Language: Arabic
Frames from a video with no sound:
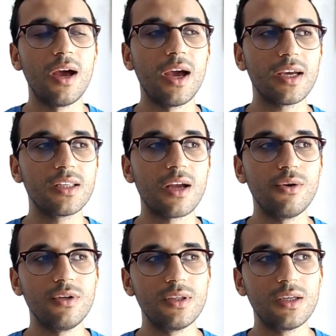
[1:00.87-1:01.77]
اكيد
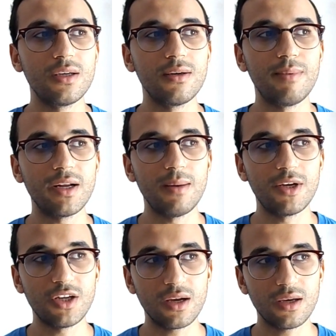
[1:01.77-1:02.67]
كانوا عندي بعض
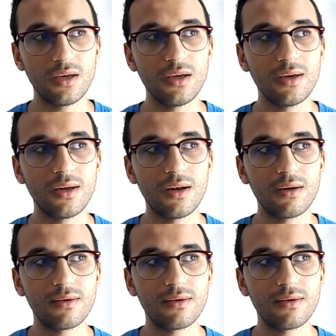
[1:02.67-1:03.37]
المشاكل